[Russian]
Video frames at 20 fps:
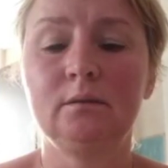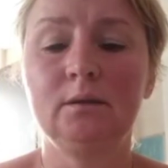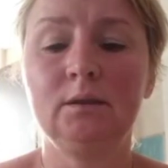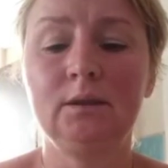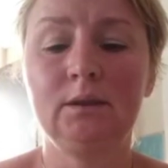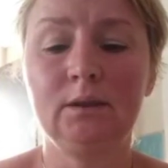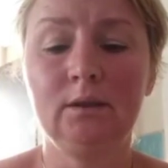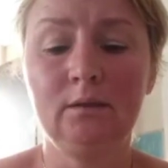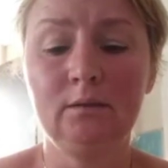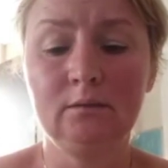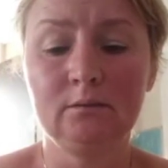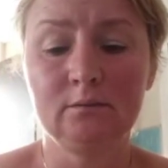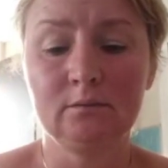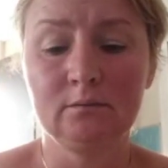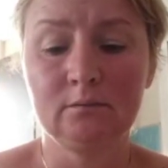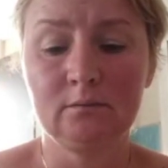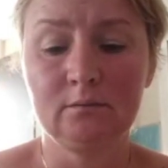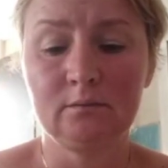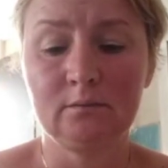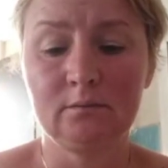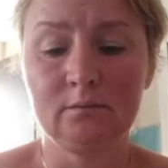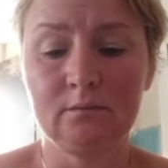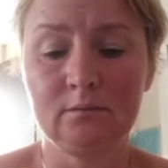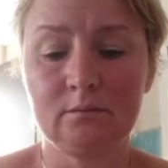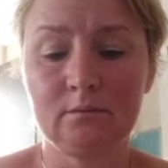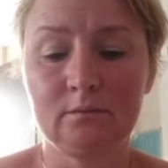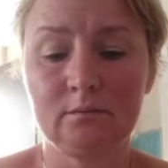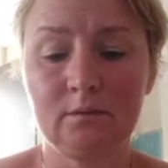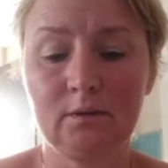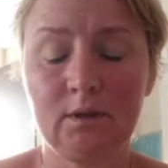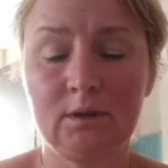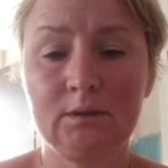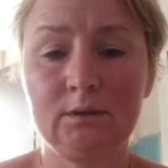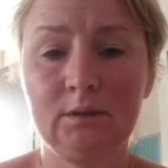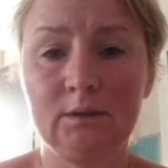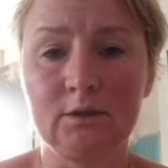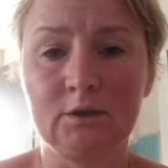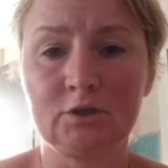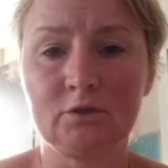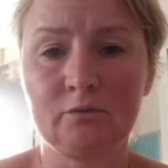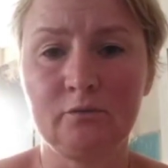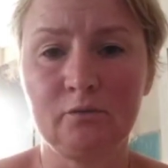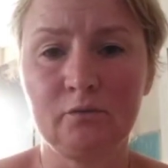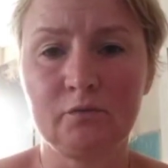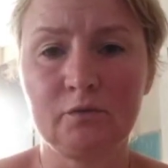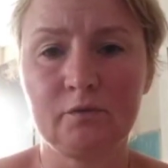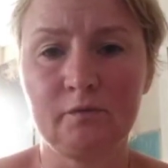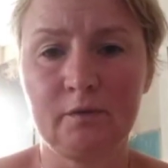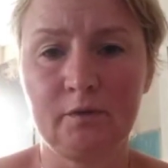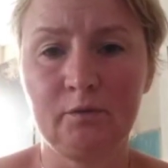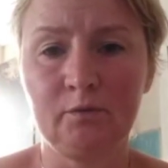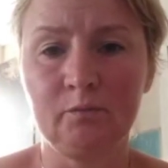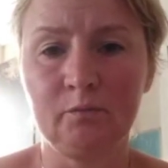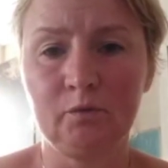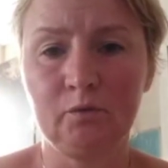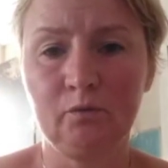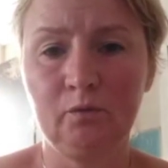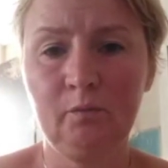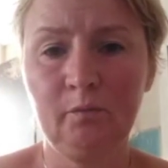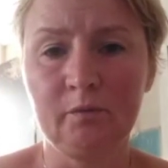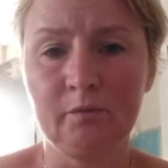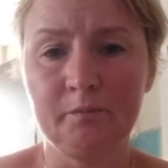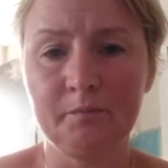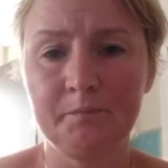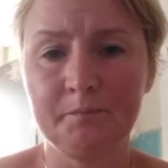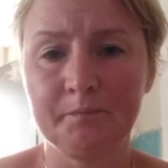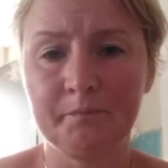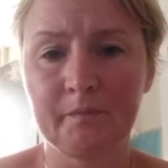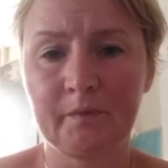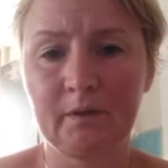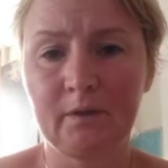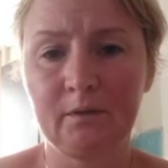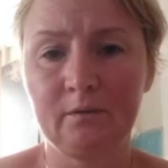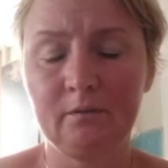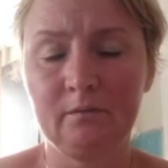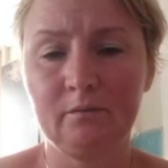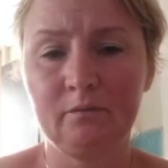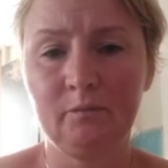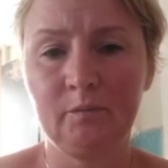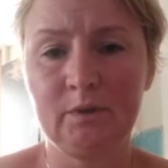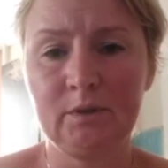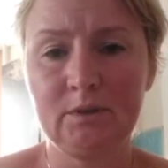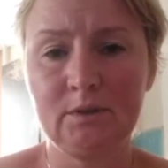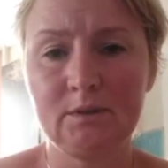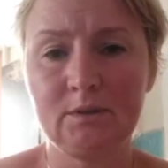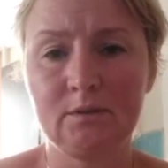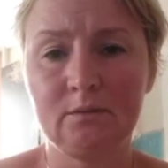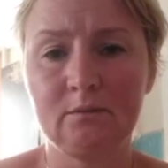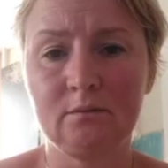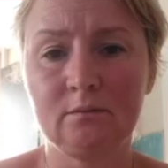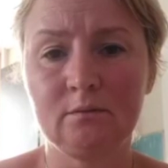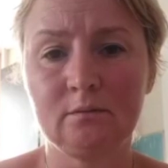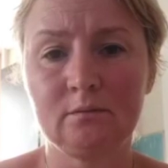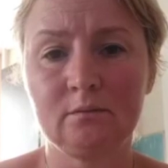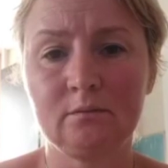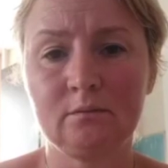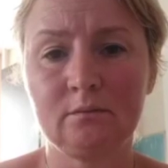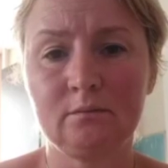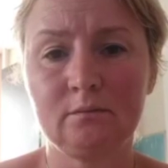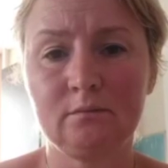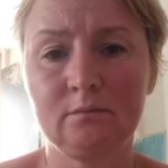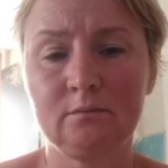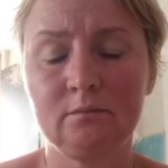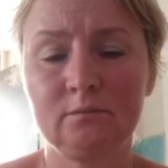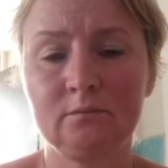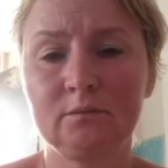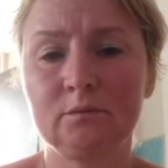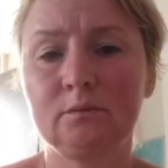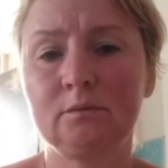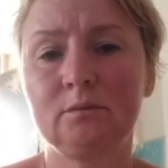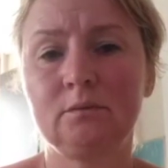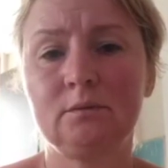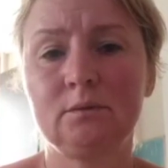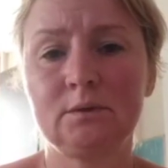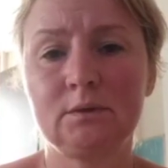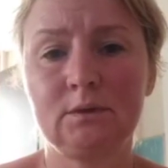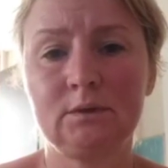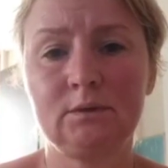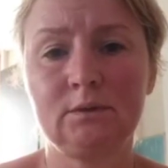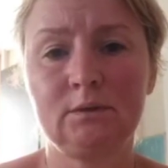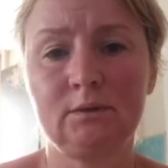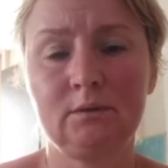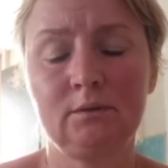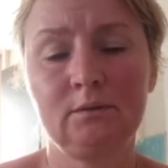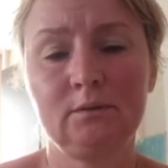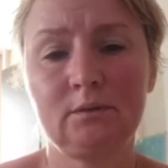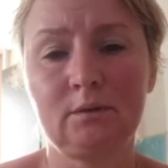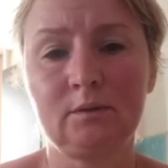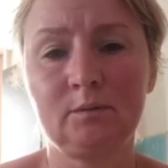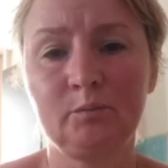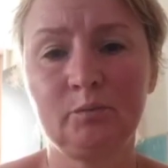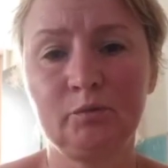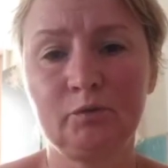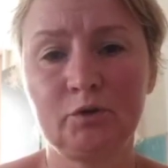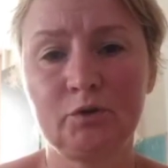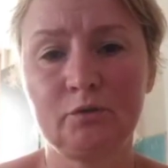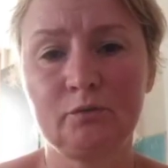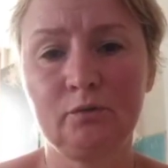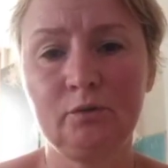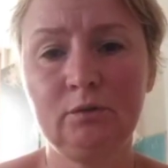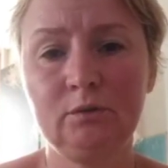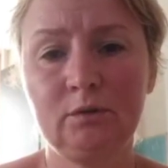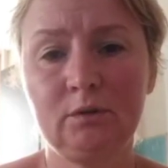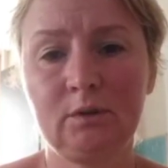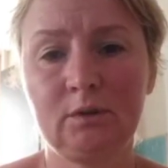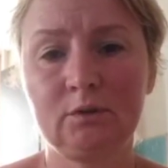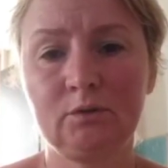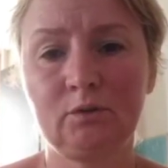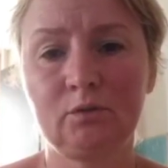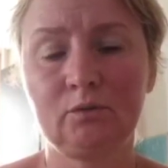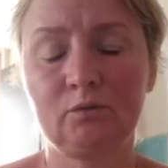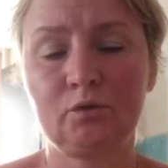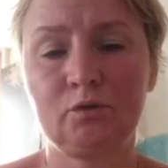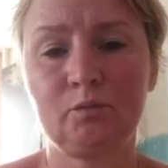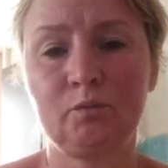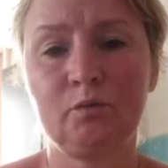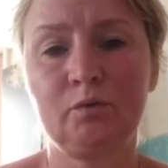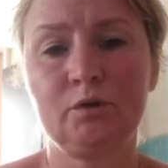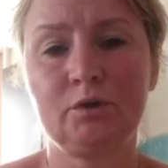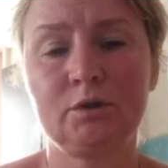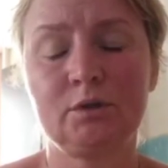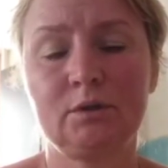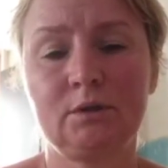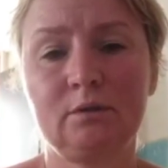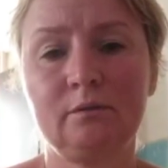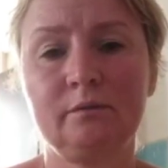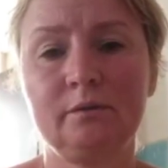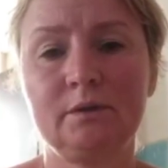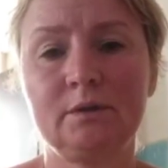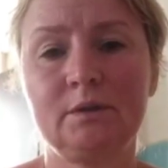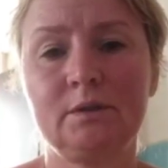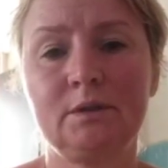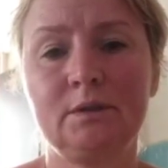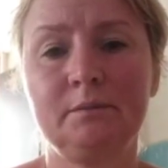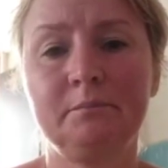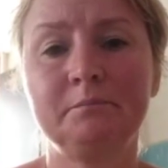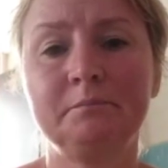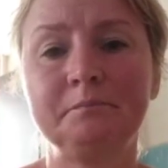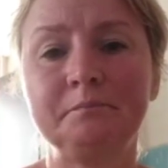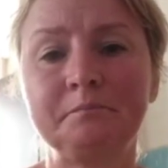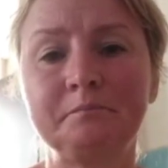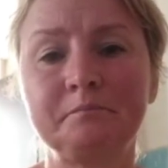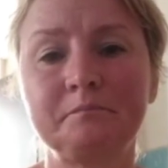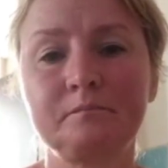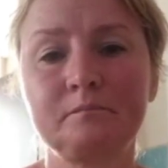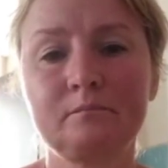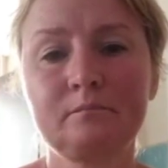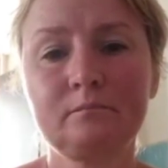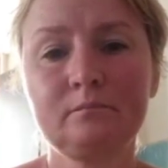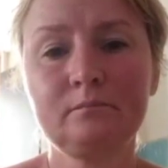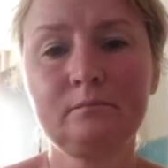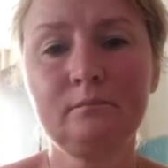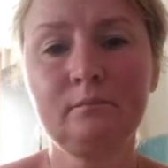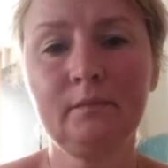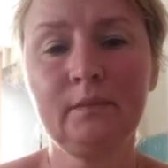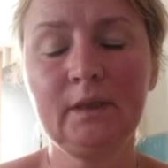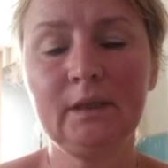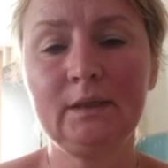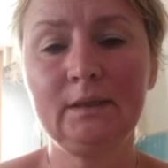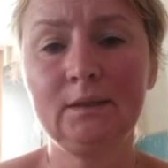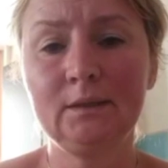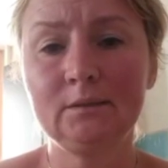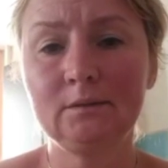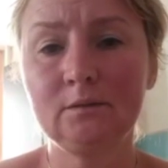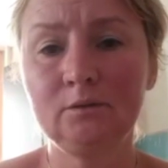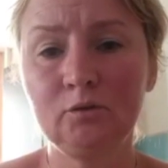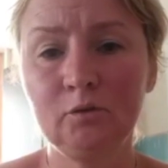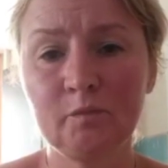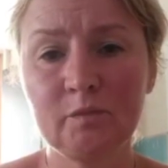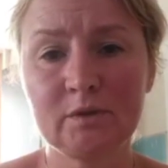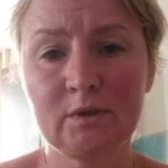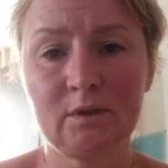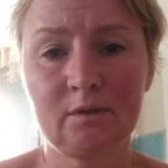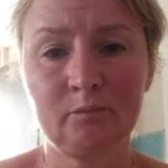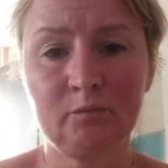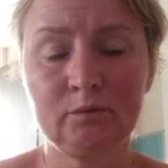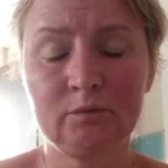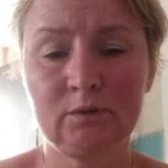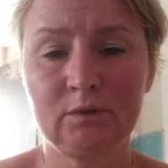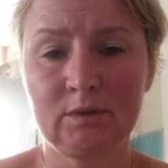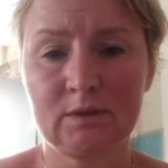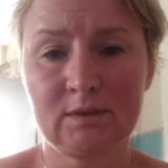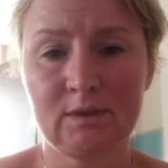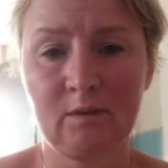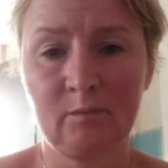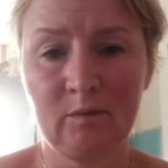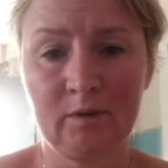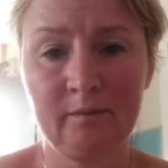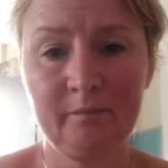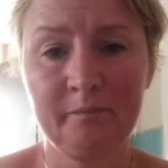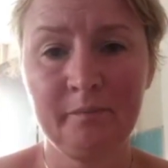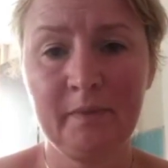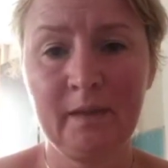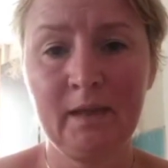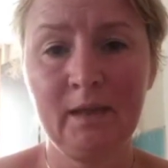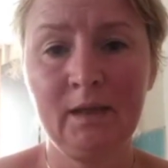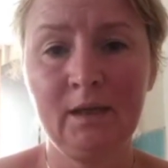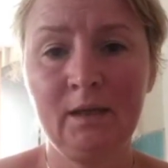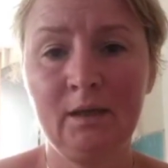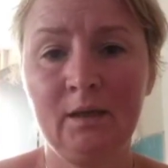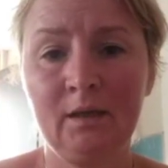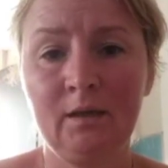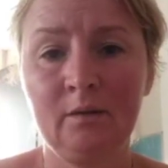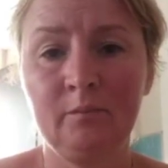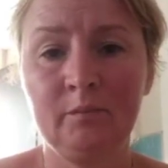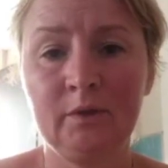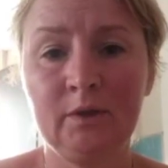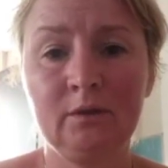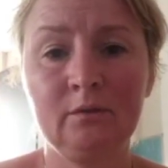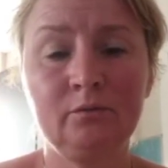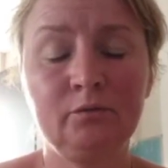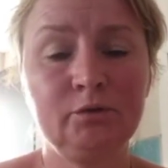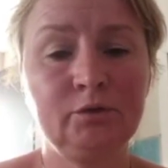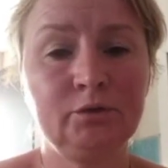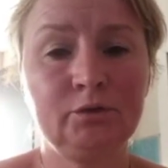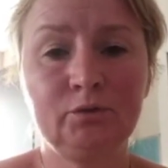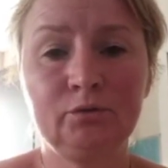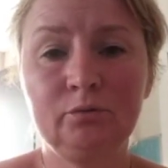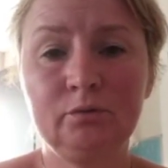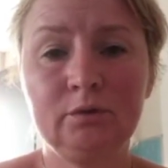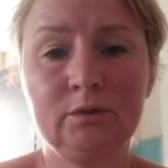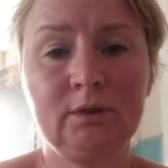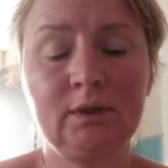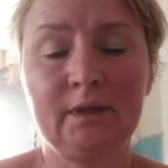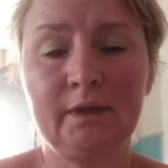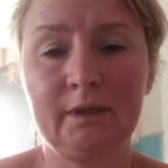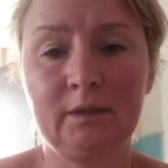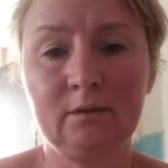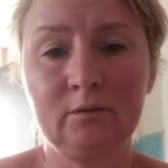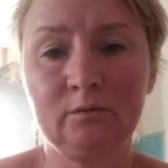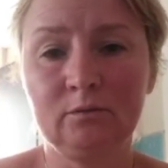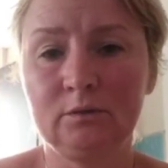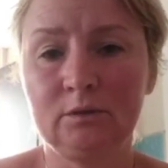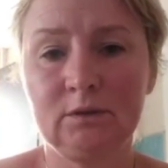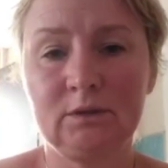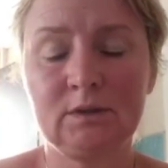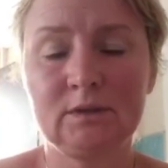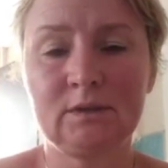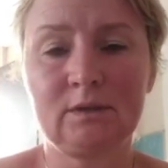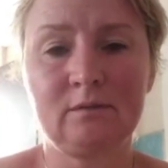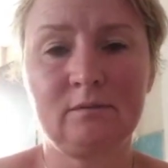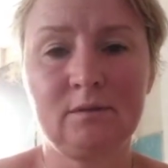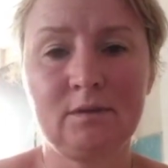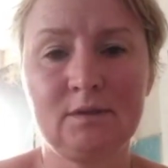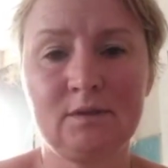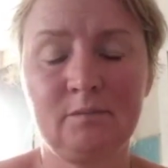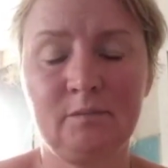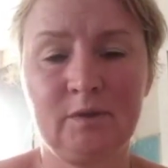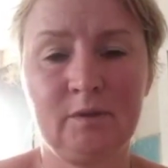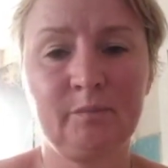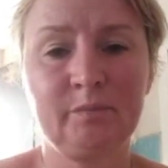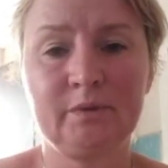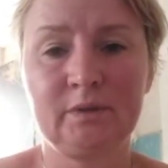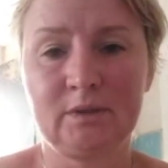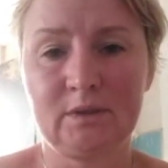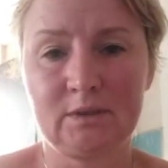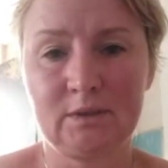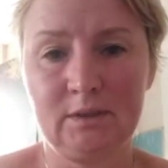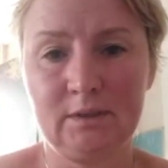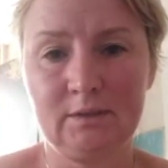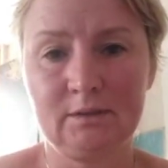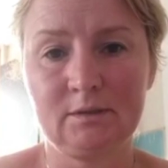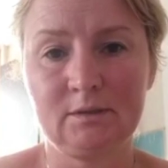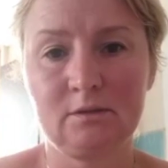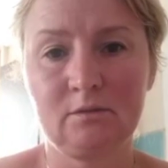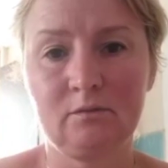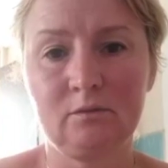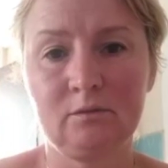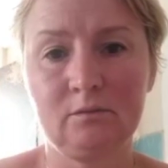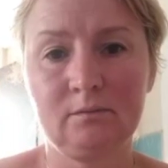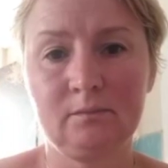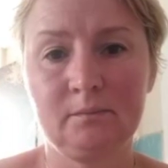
Я одна живу в своем доме вместе вот с этой толпой животных, которых уже больше 120. Я этот дом заработала сама. Мне его никто не дарил, он не доставался мне по наследству.